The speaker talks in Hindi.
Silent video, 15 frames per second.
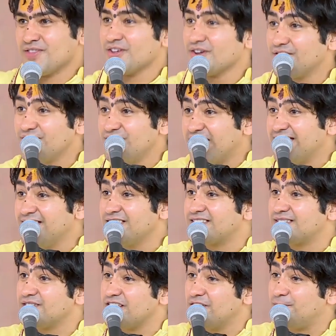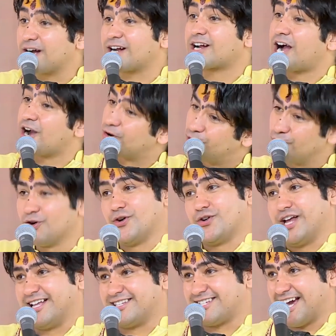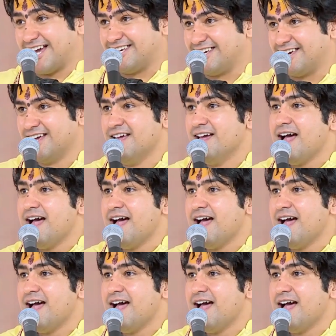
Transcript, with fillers: तो यही सेवक का गुण होना चाहिए